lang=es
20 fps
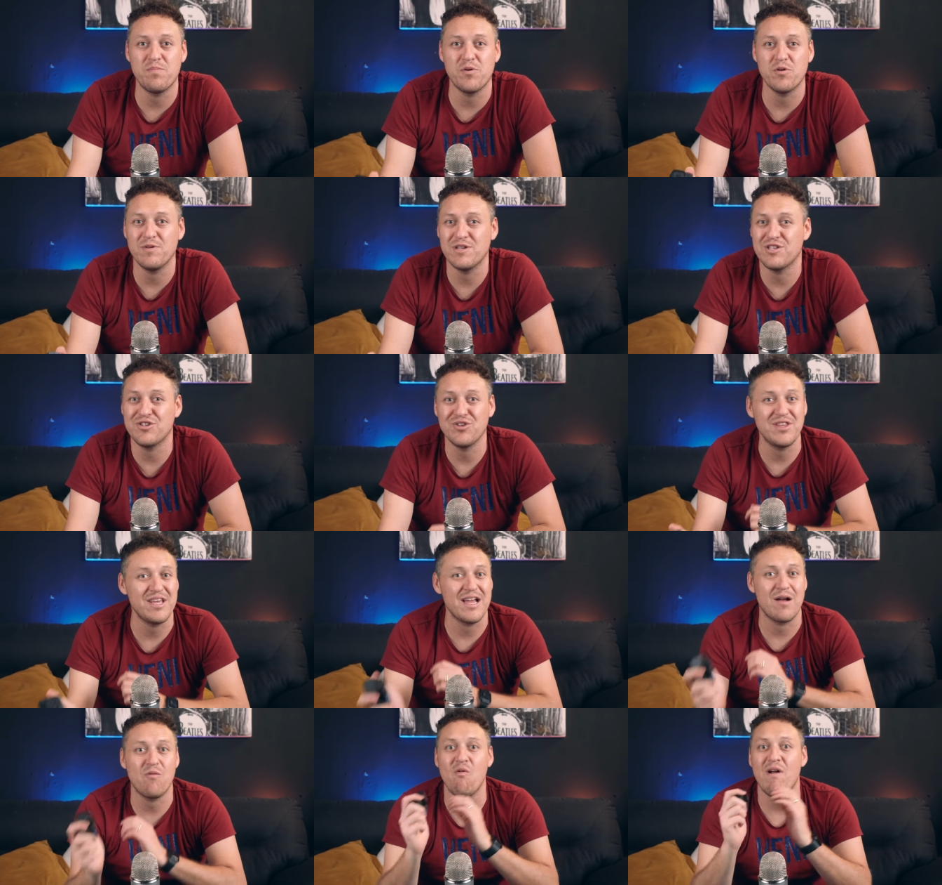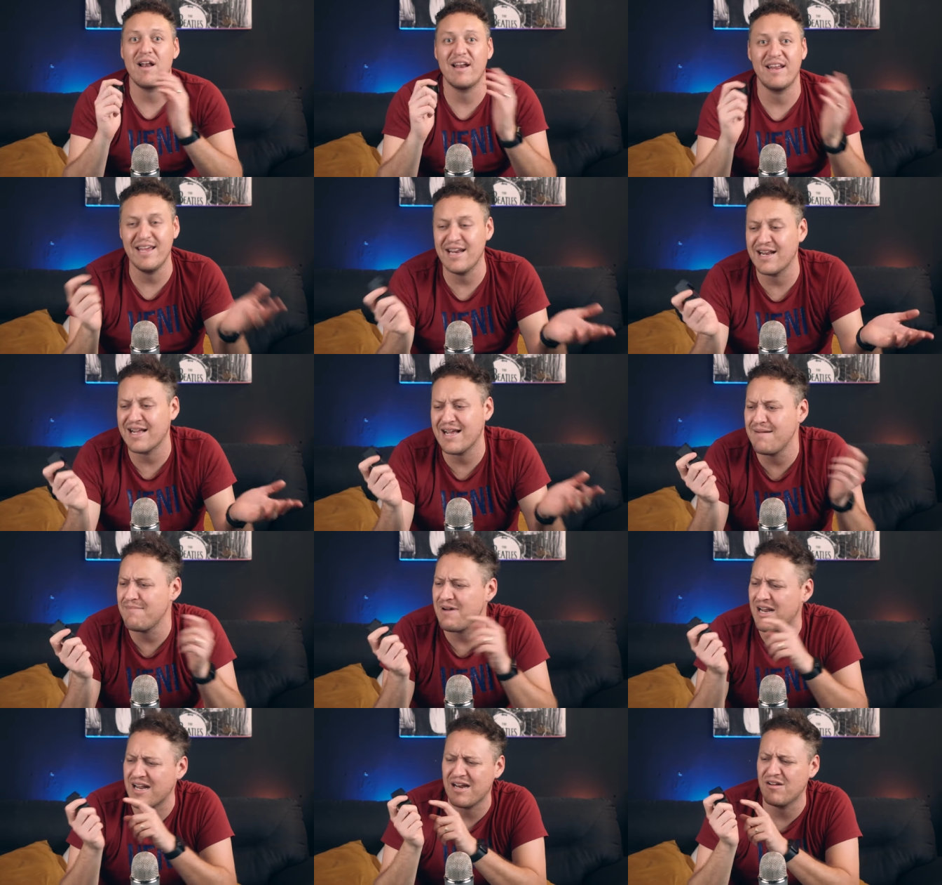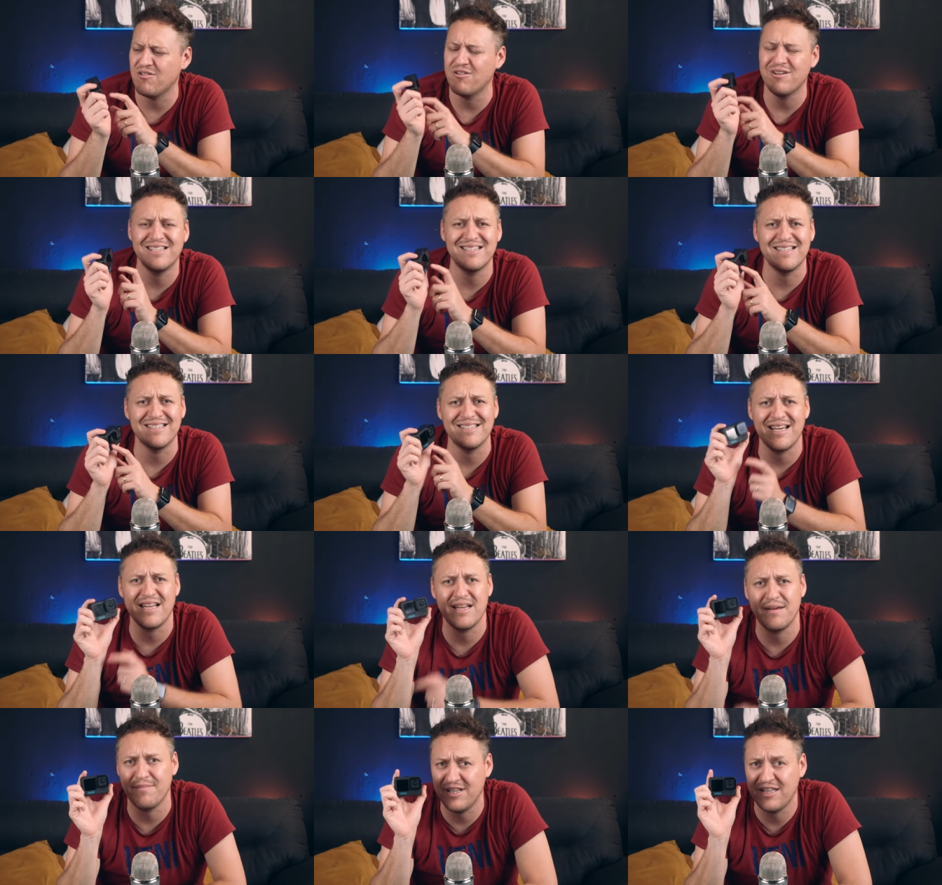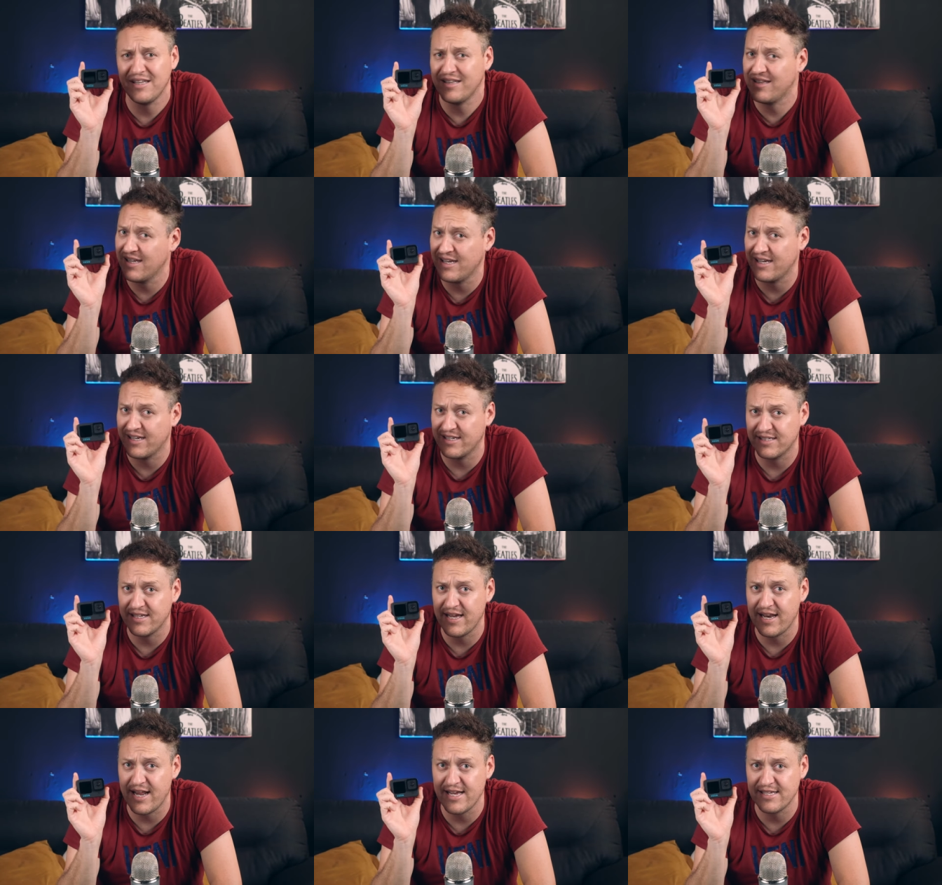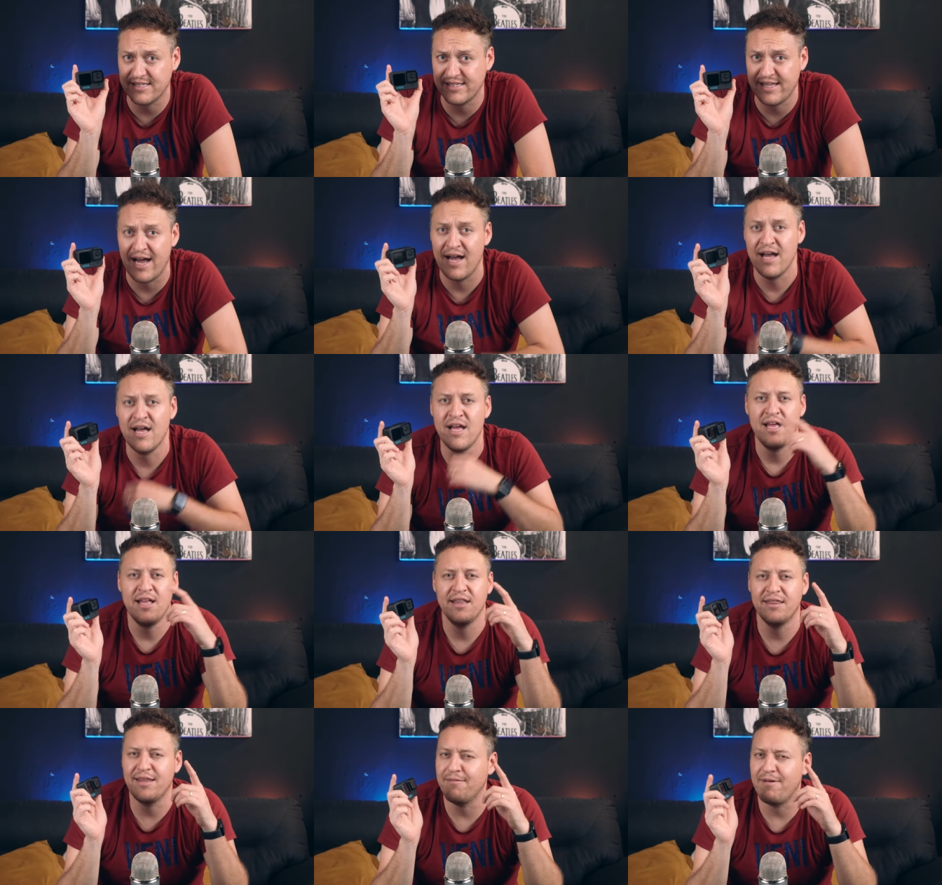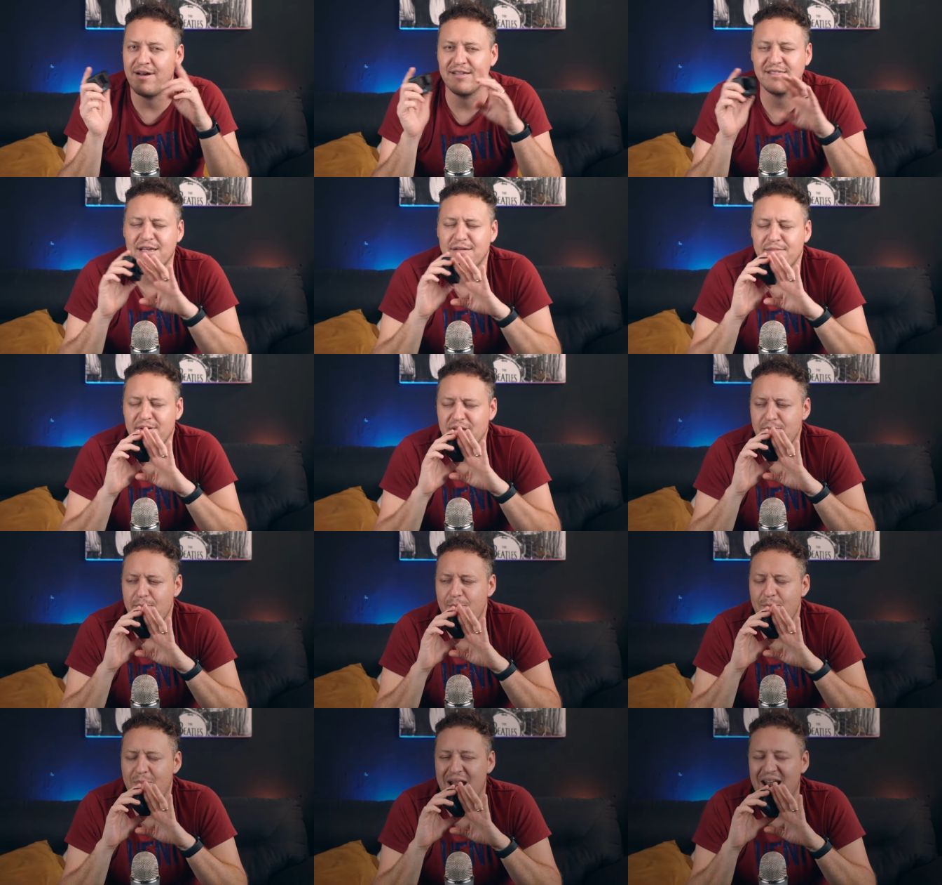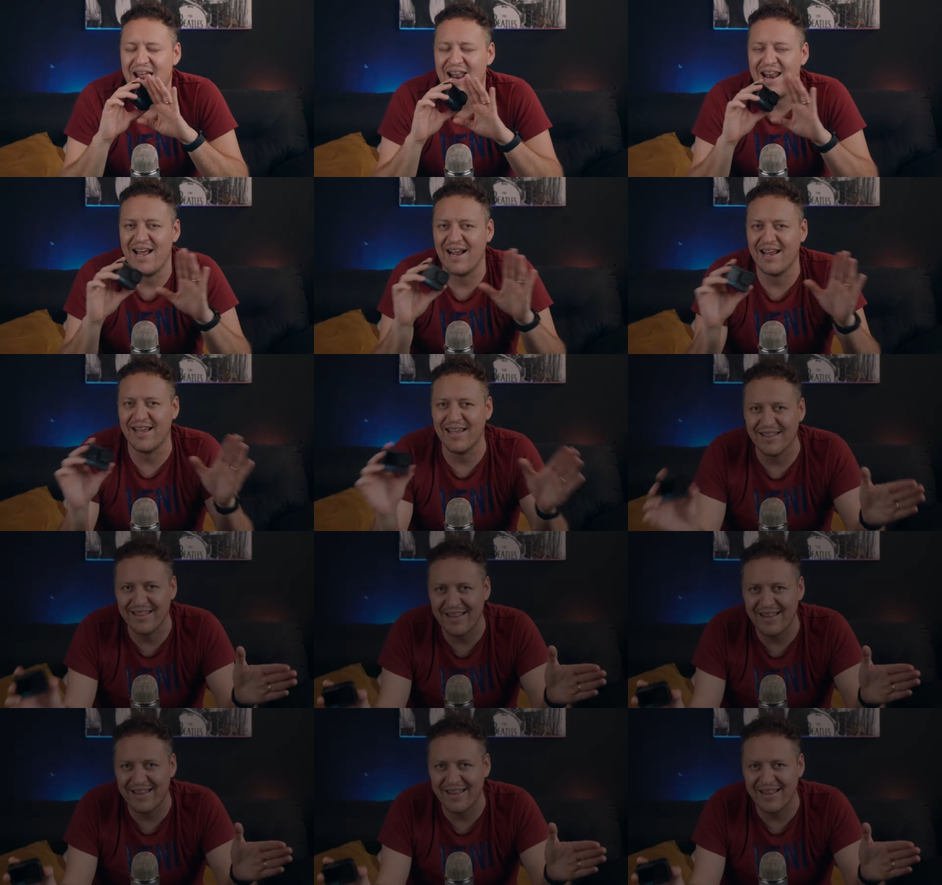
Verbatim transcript: provecho de cualquier cámara, no necesariamente tiene que ser esta, te va a servir para la que